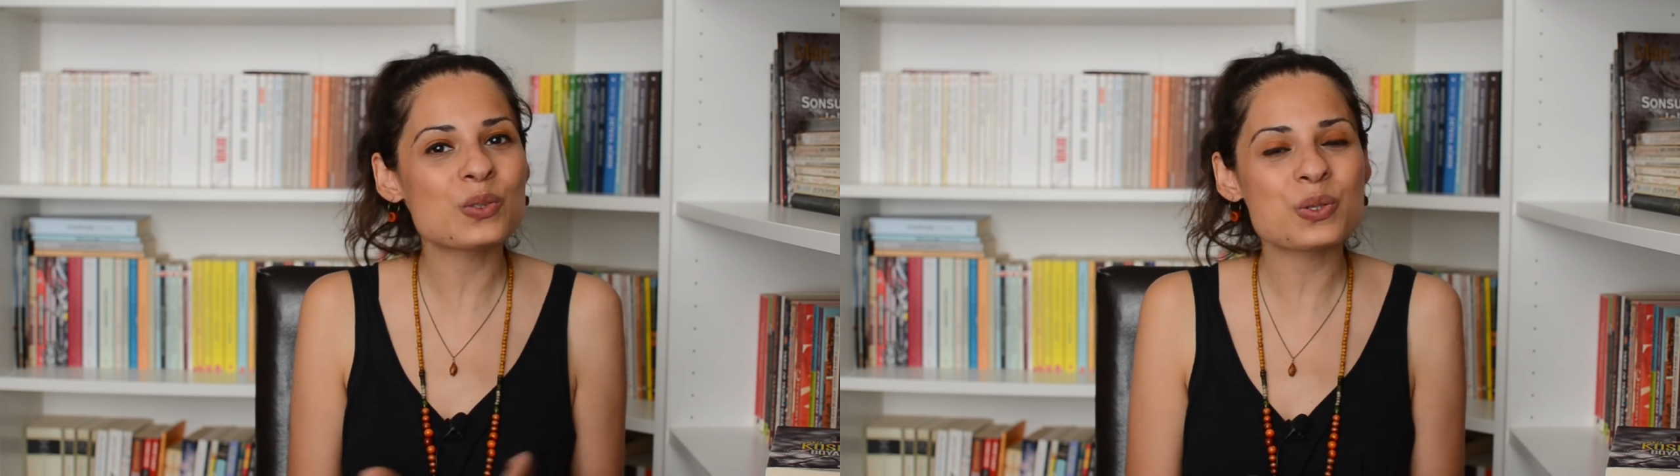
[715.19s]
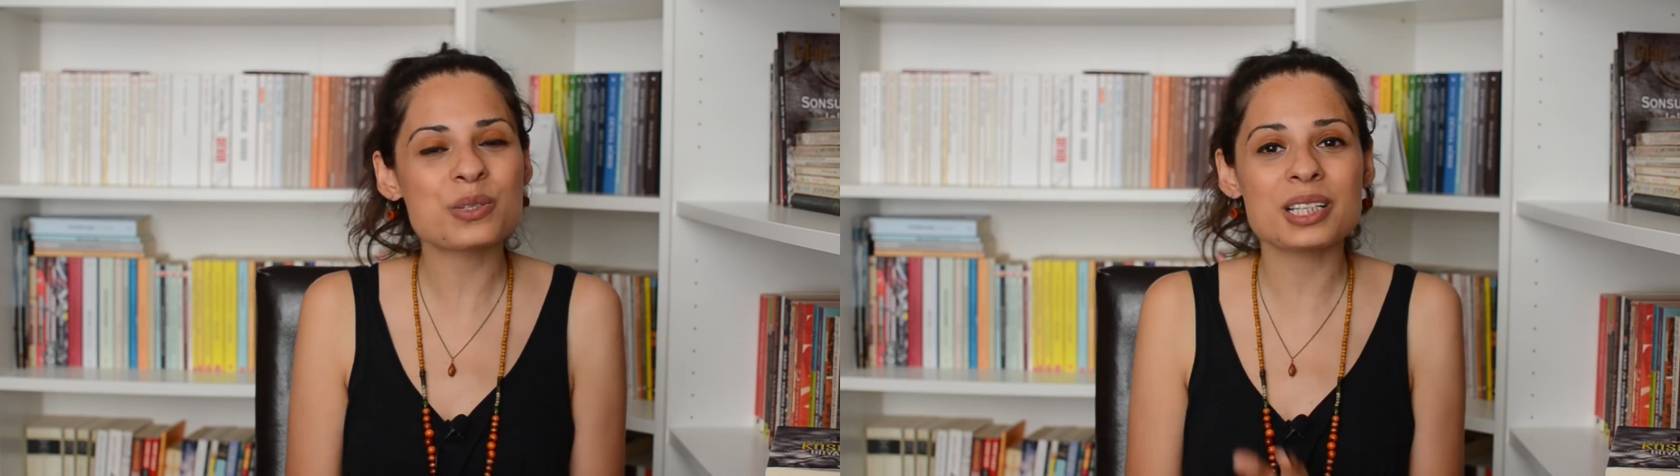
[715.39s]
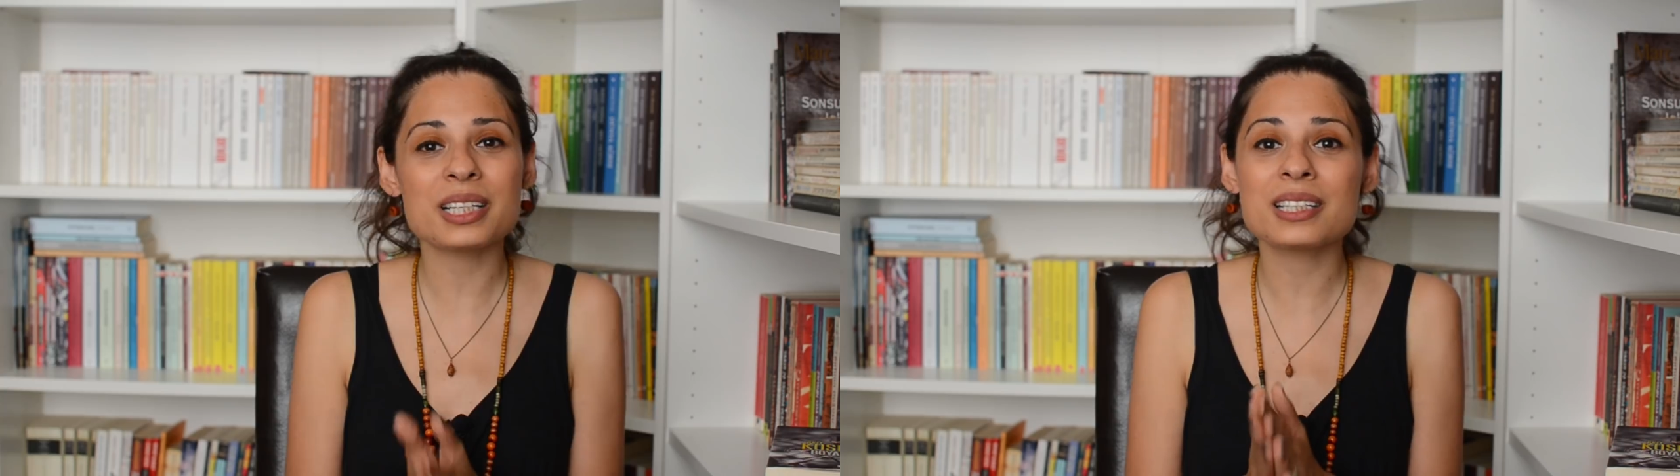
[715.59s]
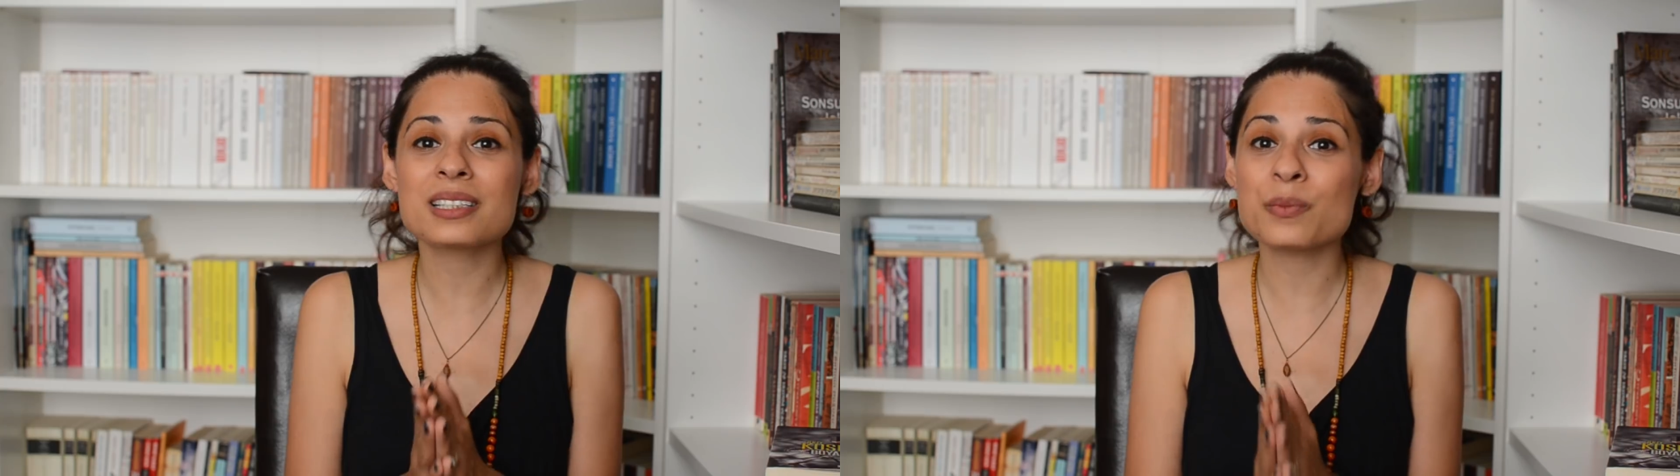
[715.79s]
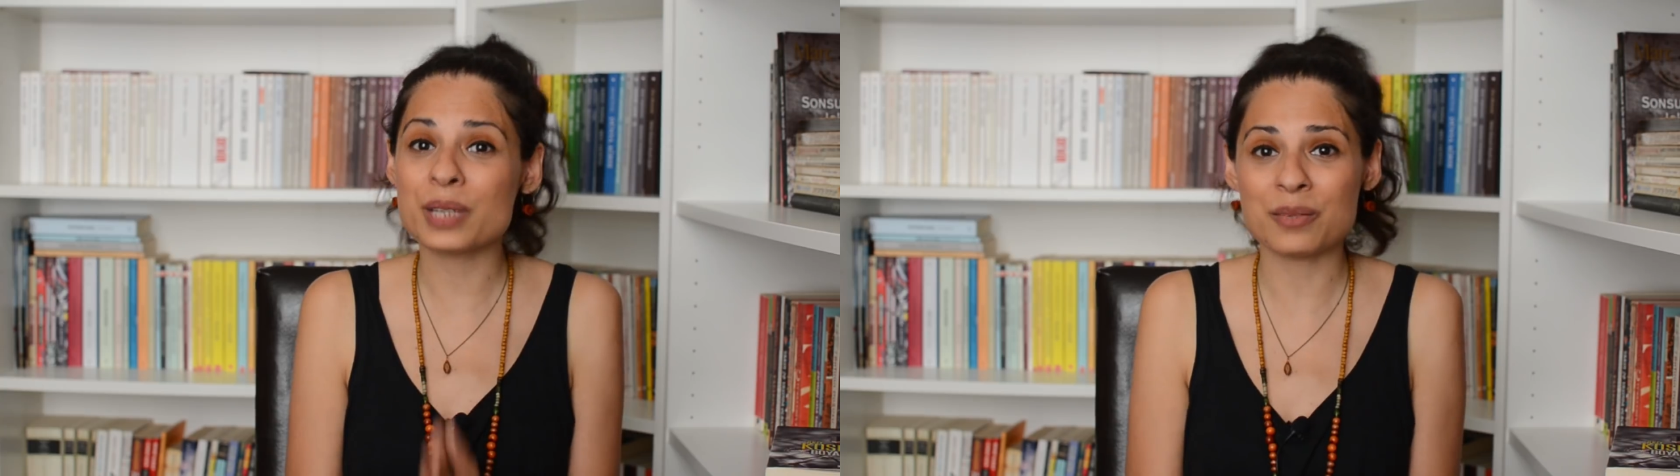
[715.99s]

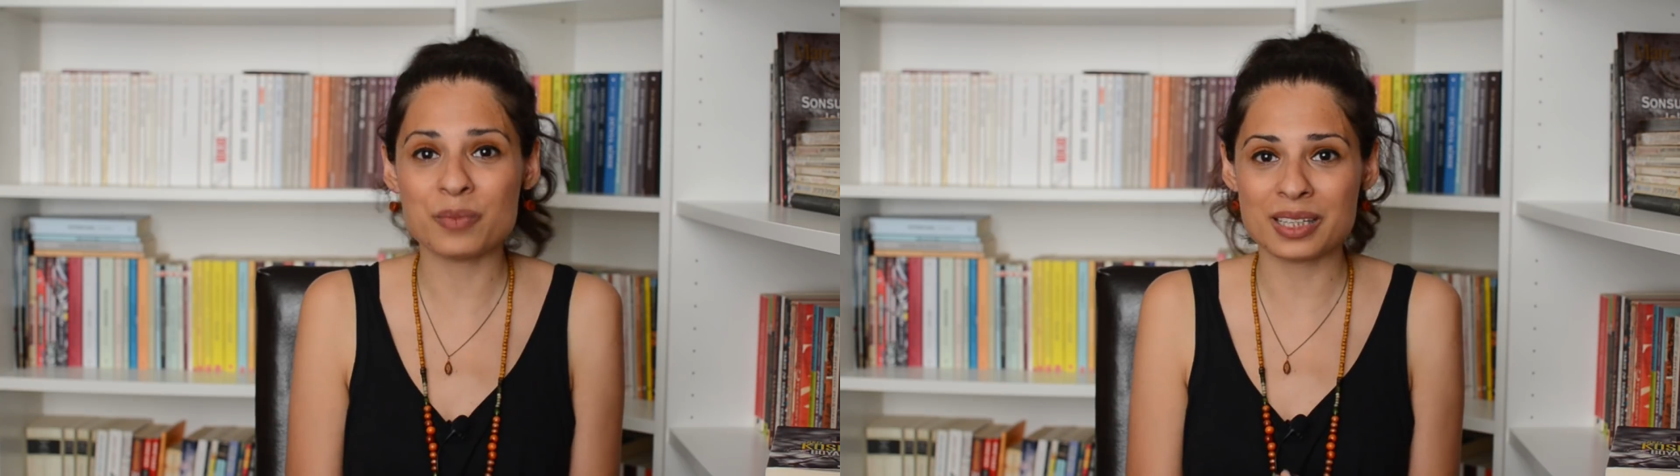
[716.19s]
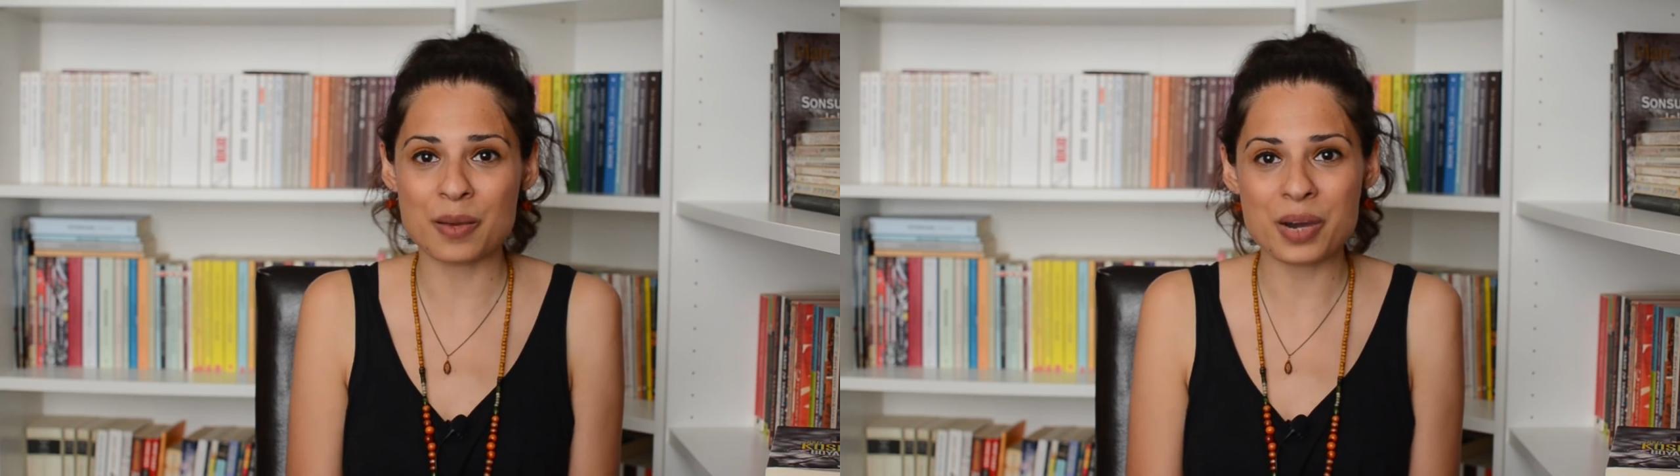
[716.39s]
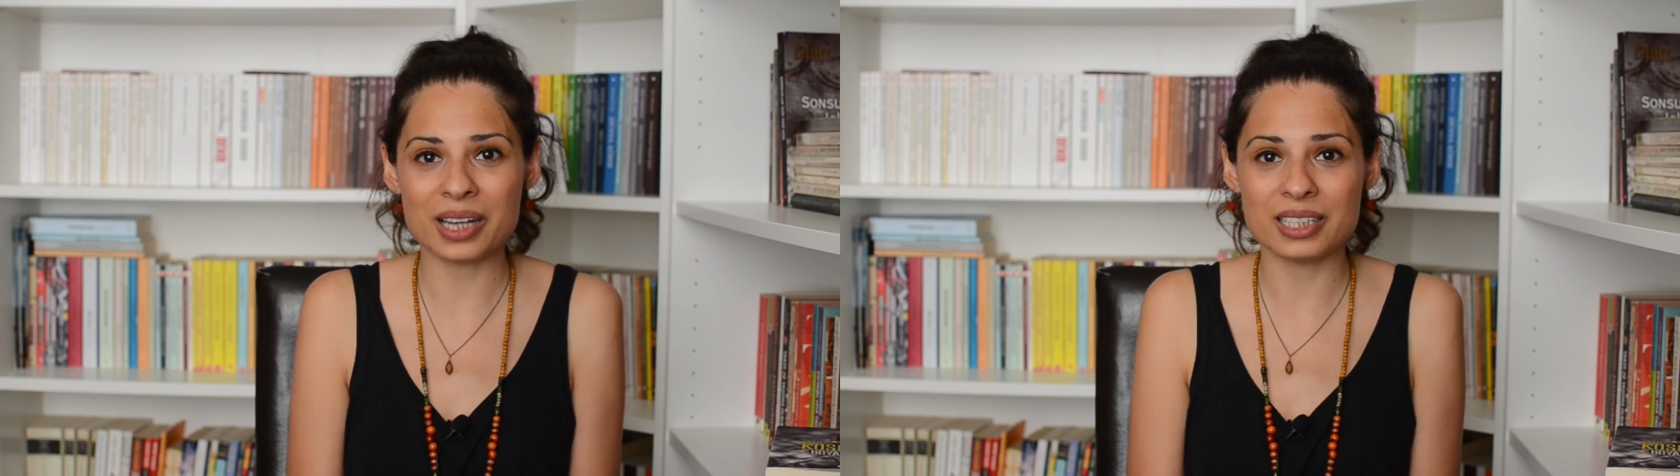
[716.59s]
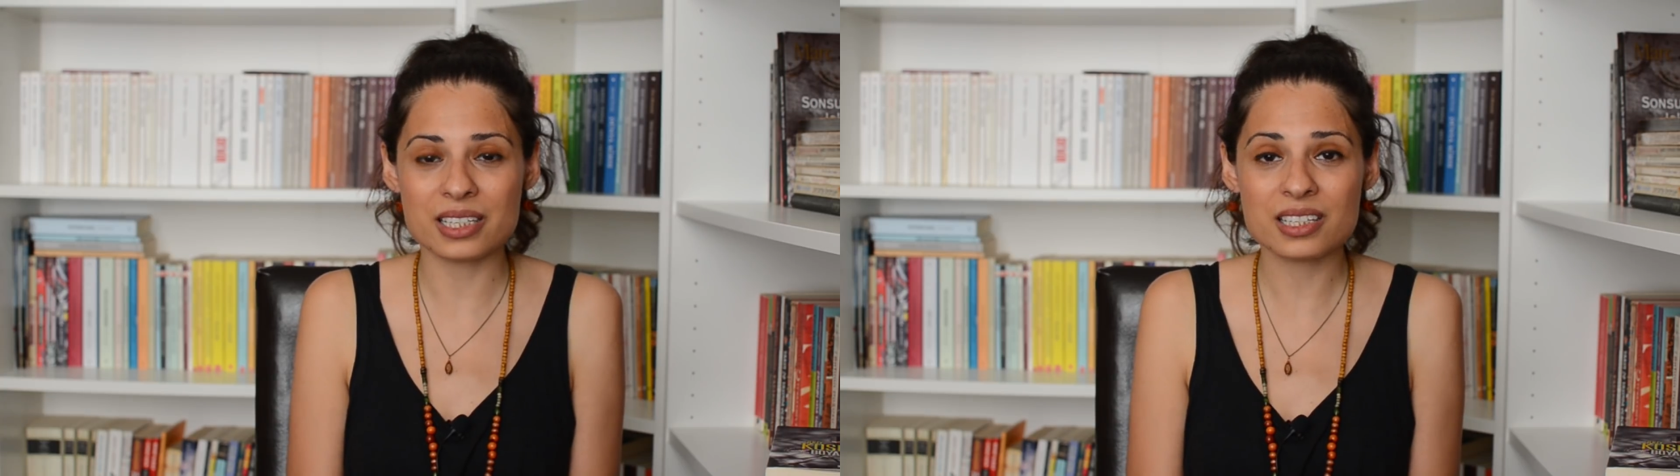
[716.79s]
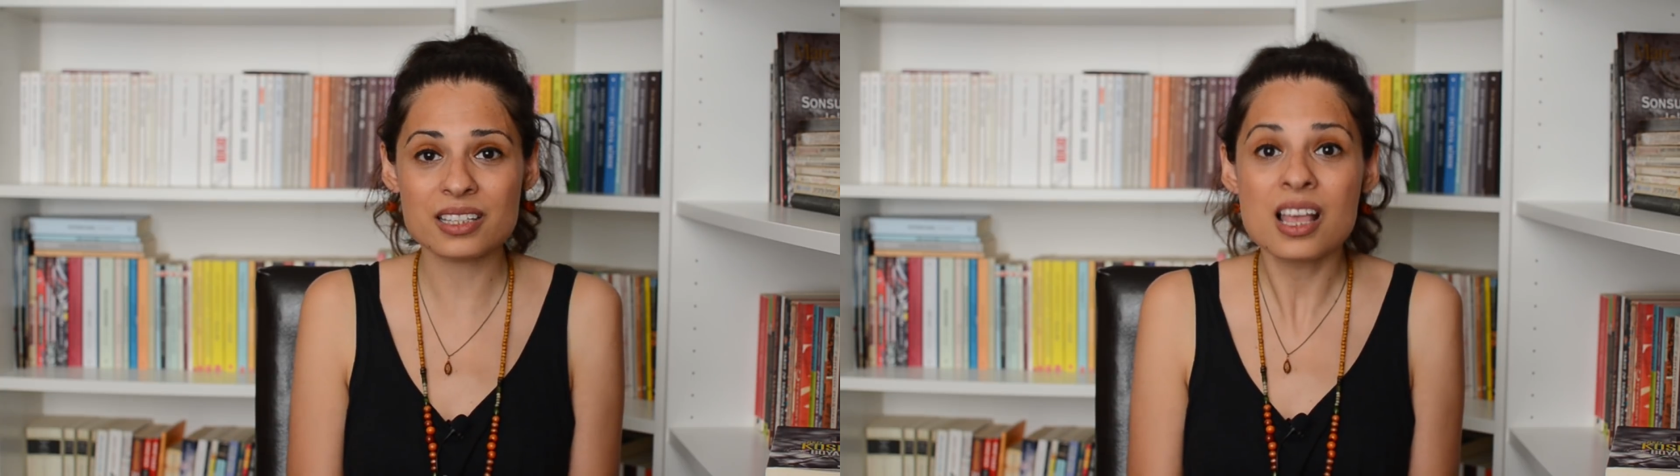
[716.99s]
düşüncelerinizi benimle de
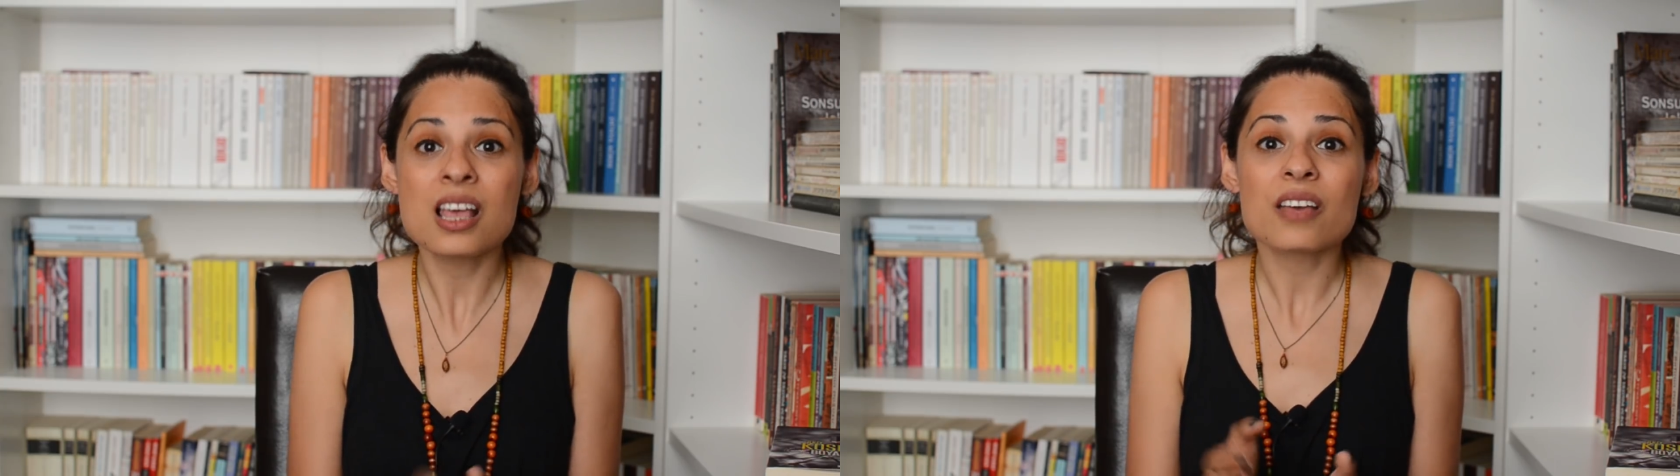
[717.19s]
paylaşın.